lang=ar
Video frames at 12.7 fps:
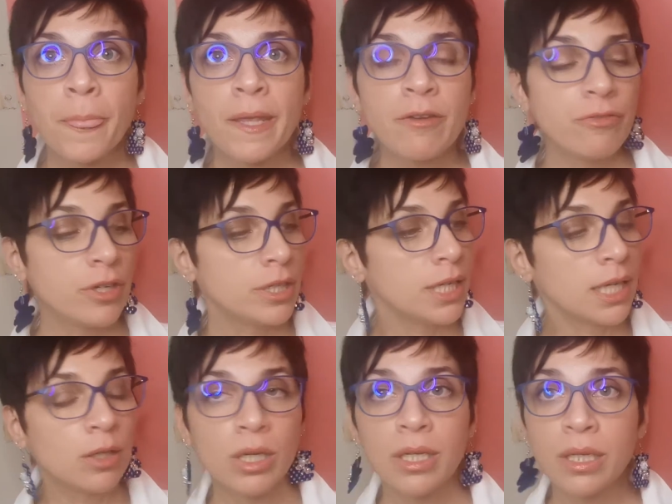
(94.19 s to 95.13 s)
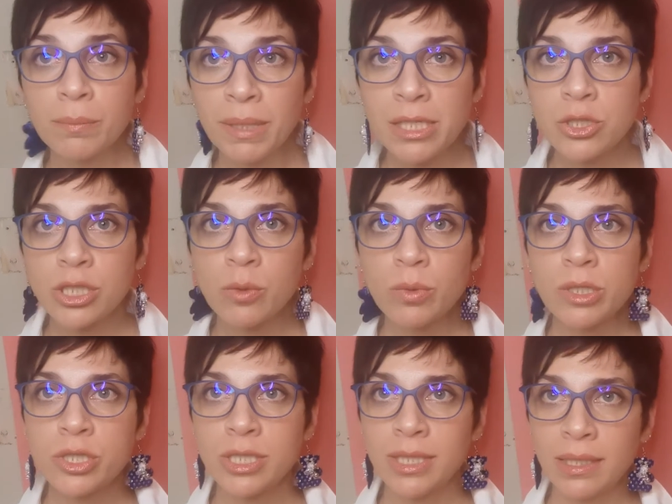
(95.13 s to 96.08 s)
فرح بلش
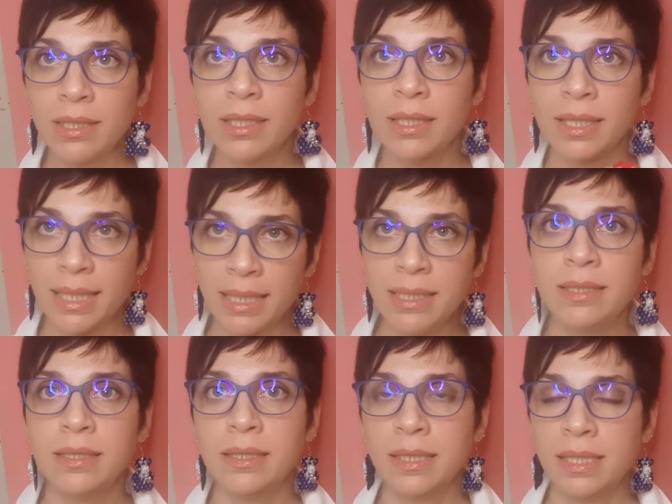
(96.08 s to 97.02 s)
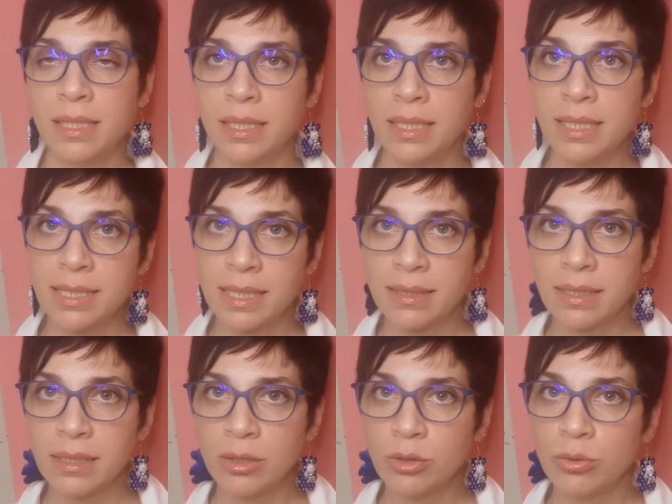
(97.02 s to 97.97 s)
أول شيء هلأ عن
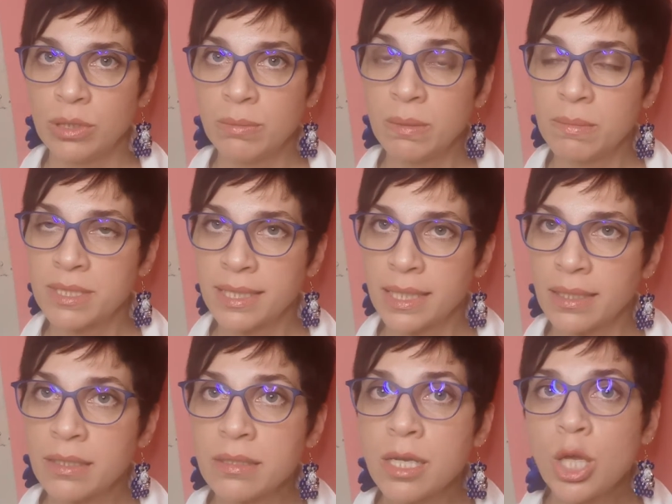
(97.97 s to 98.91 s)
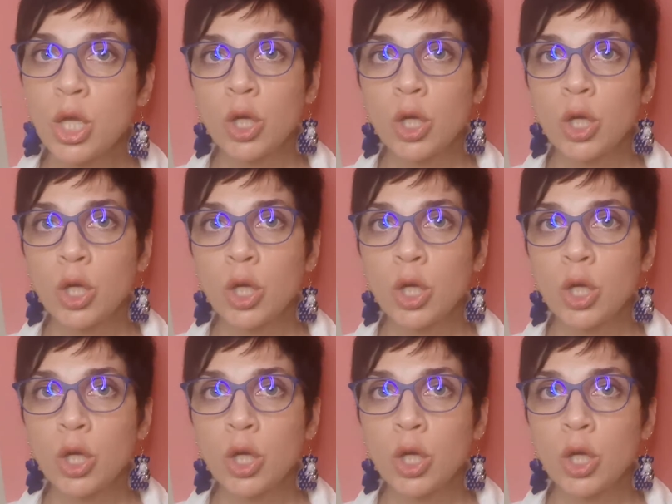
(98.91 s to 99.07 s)
الستات هدول مثل ما ذكرت